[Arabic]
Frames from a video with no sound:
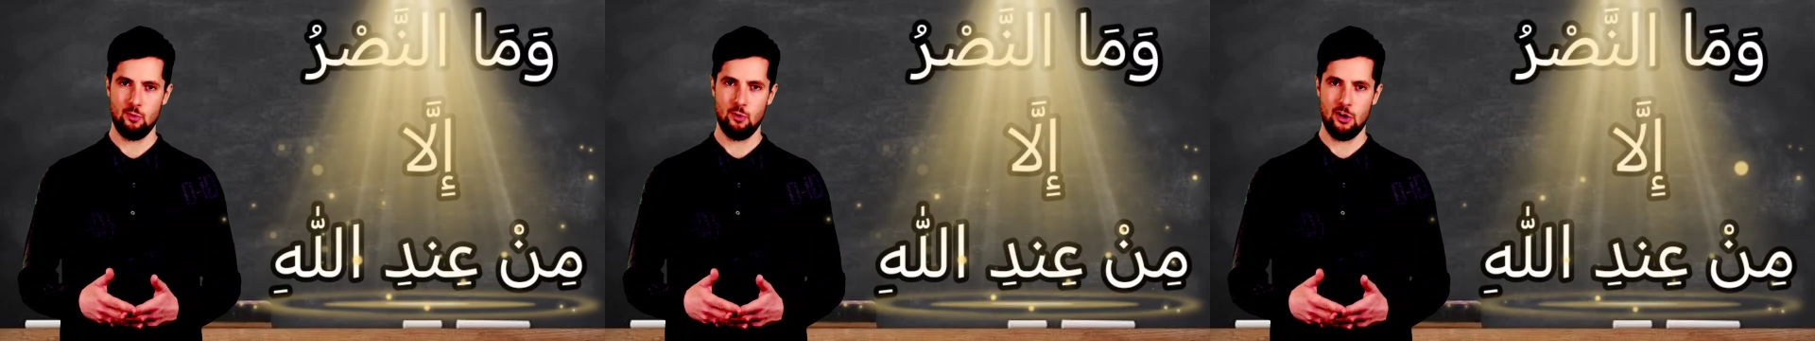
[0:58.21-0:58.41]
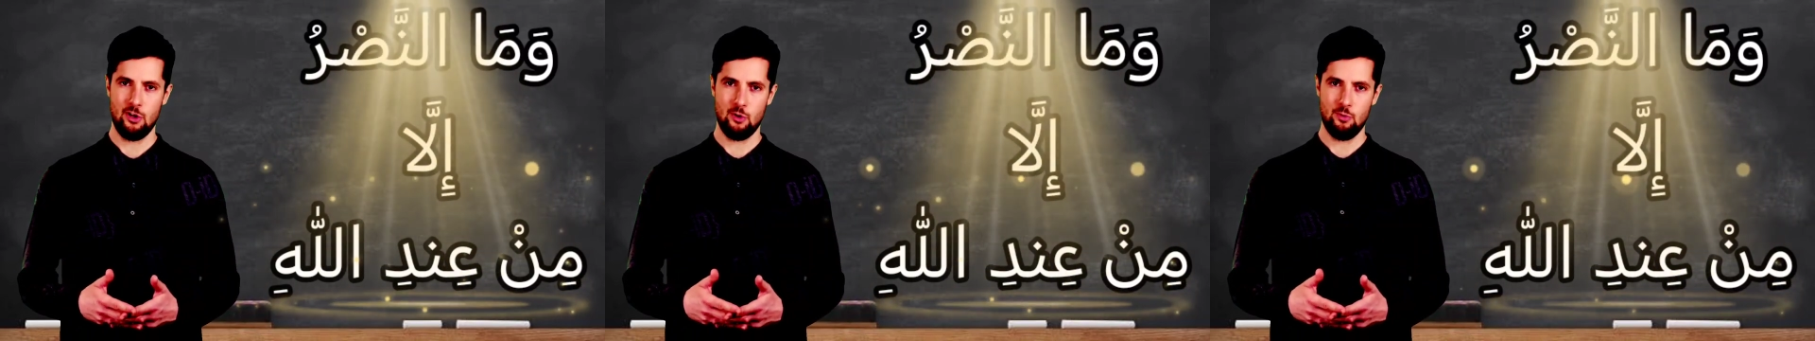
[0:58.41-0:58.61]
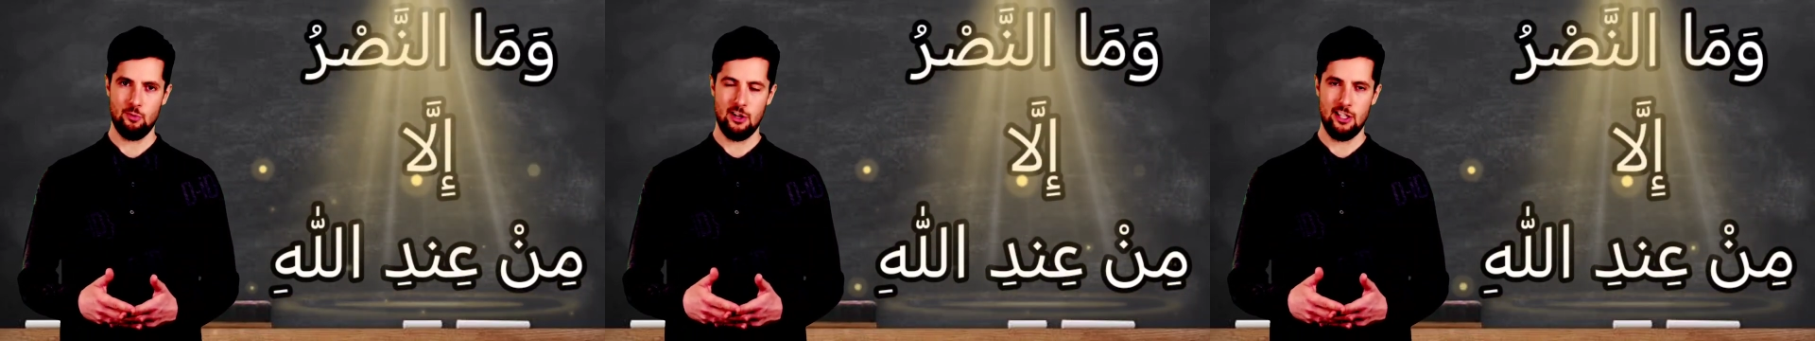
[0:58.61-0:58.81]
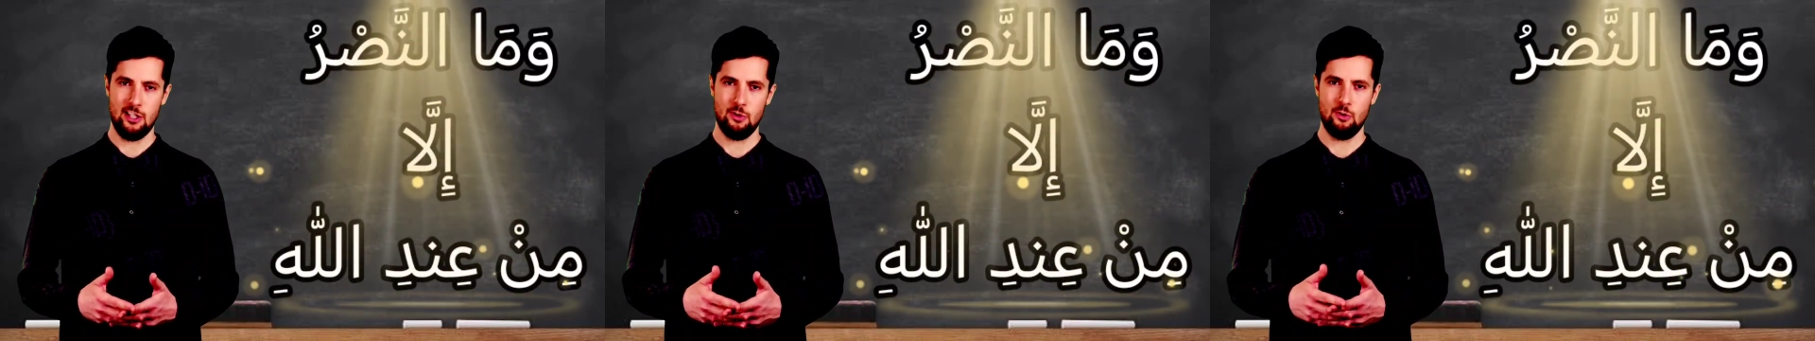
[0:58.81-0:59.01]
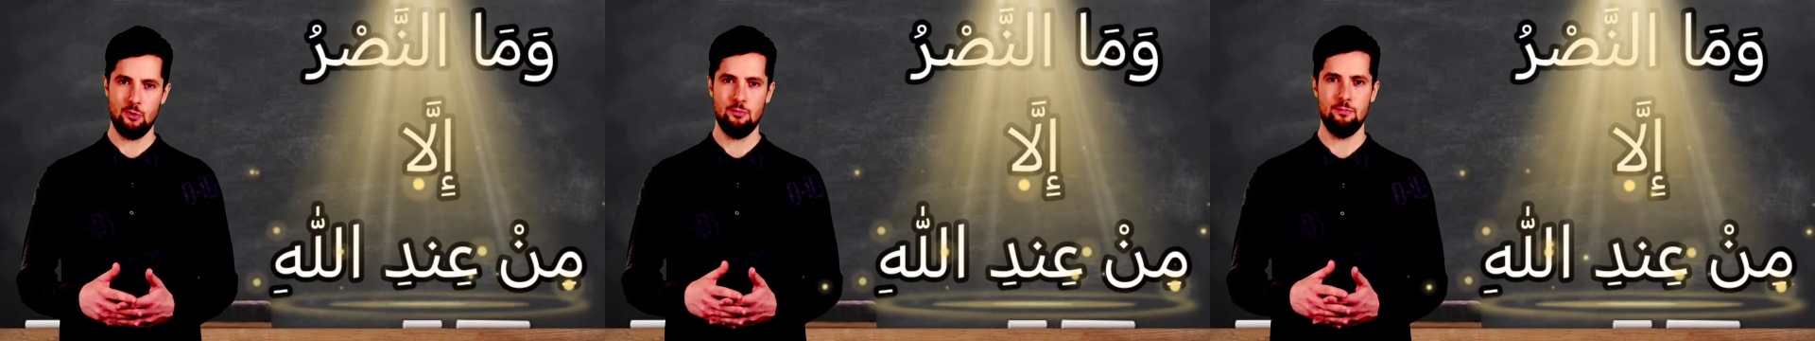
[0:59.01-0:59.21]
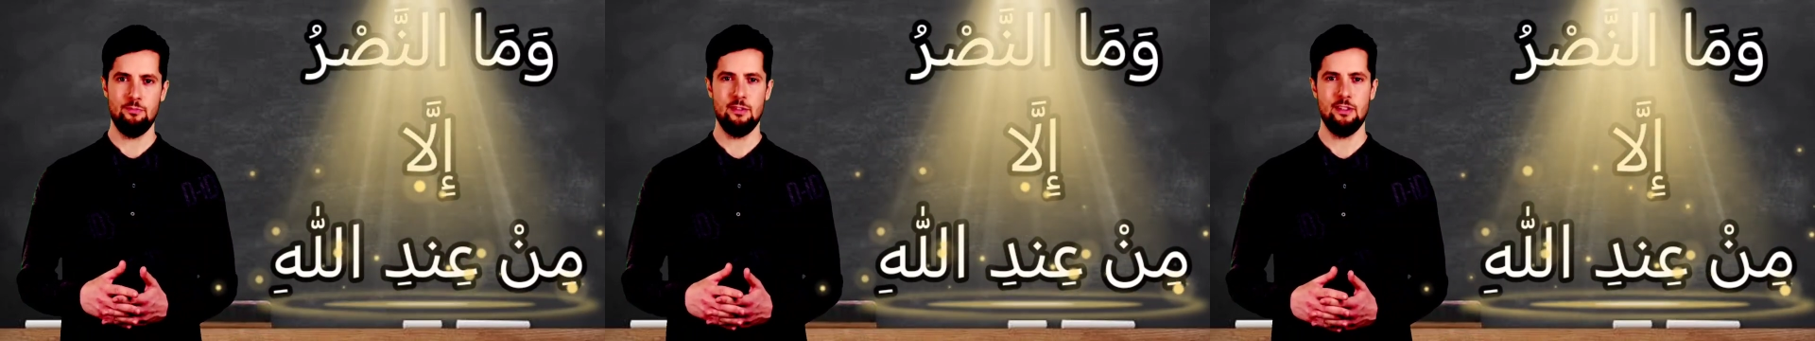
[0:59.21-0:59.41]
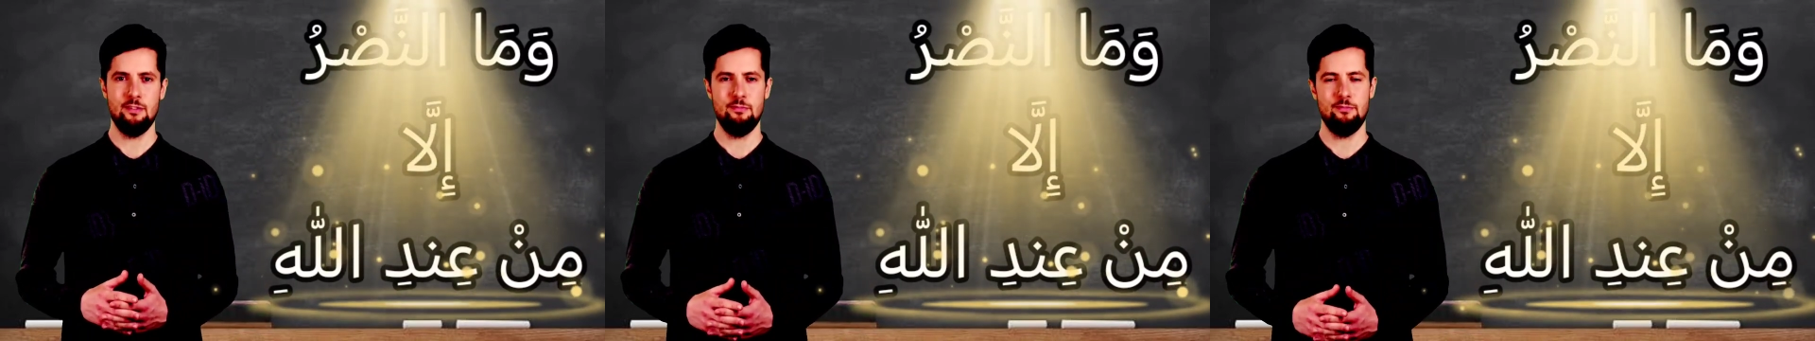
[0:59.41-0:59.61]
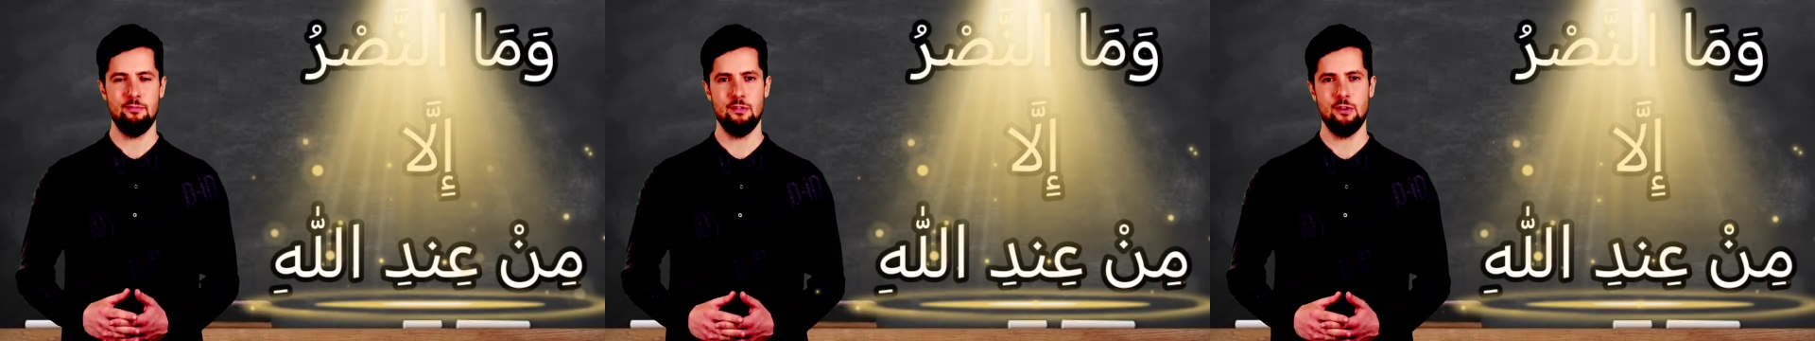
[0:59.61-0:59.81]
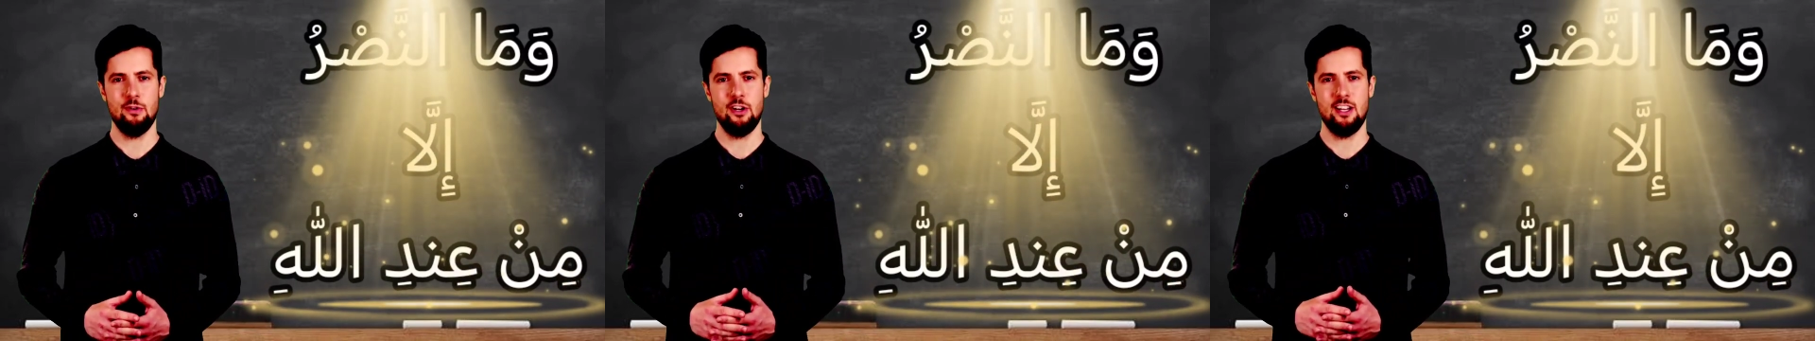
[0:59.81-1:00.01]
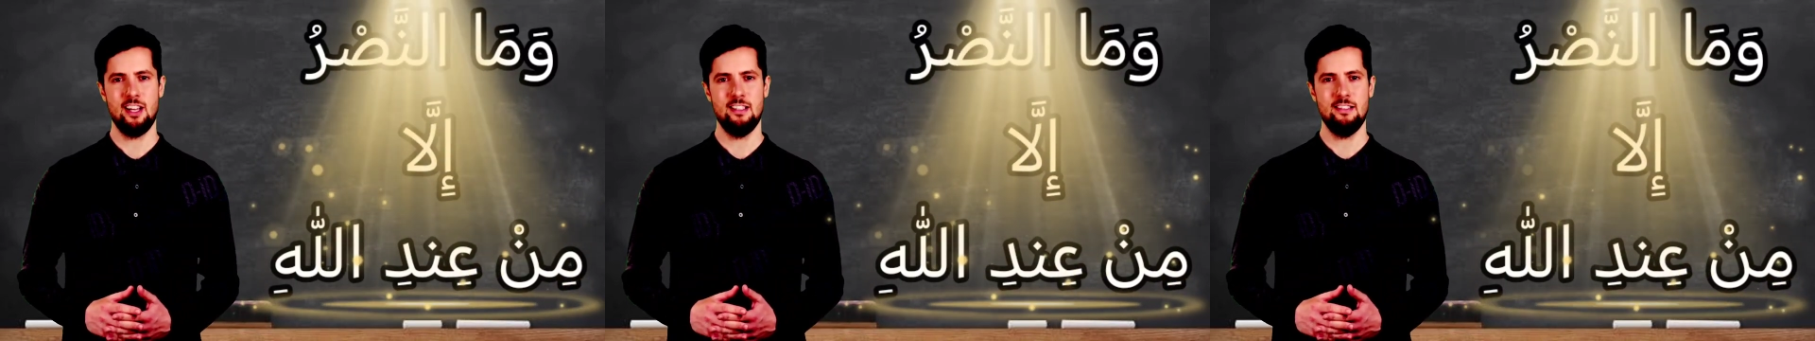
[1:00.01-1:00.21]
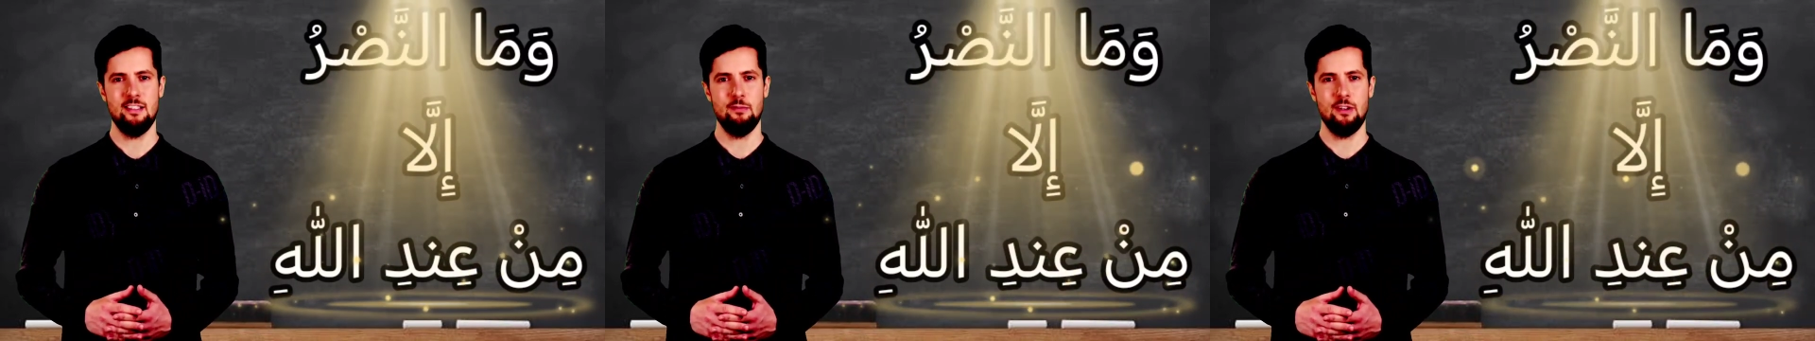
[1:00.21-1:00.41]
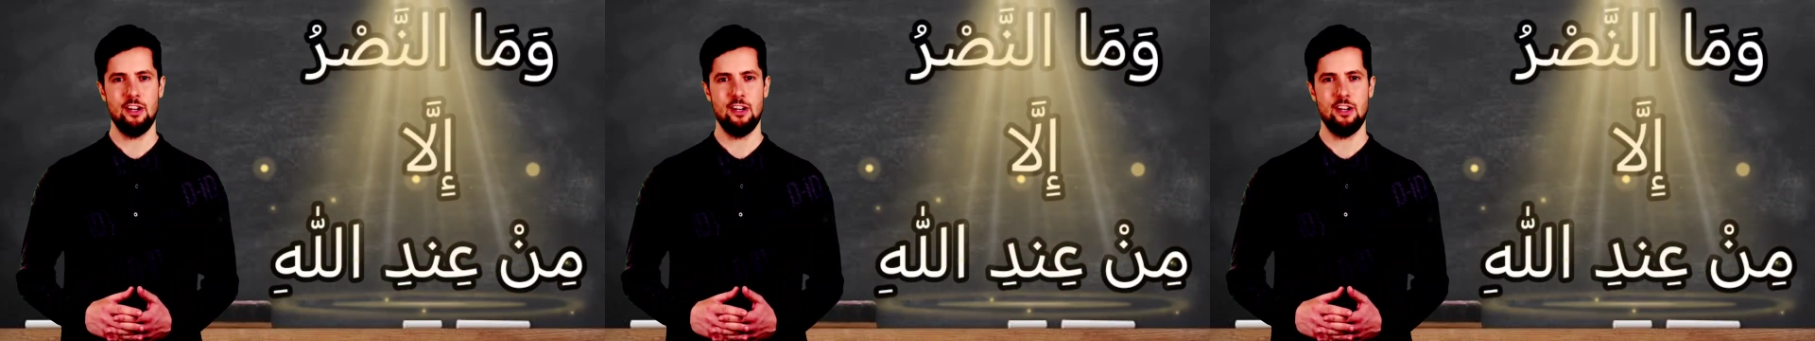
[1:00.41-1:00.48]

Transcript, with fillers: وقواكم وليس